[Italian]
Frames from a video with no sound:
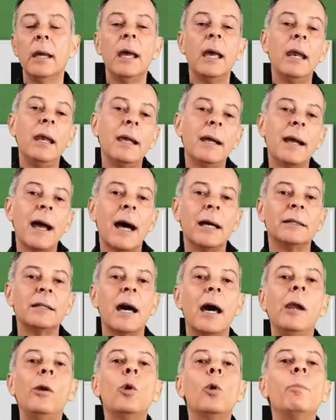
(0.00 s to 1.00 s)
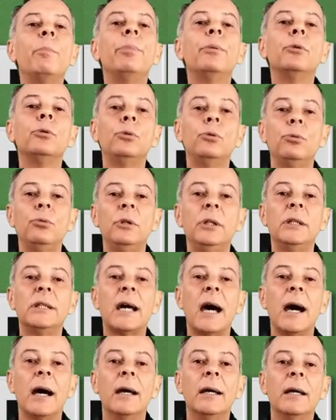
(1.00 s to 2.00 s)
è legata
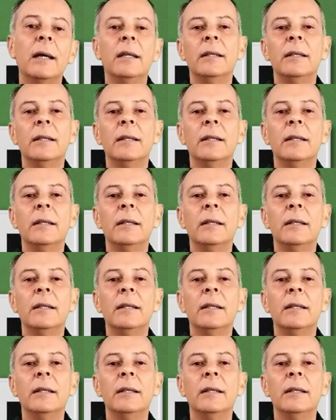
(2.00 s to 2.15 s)
all'opportunità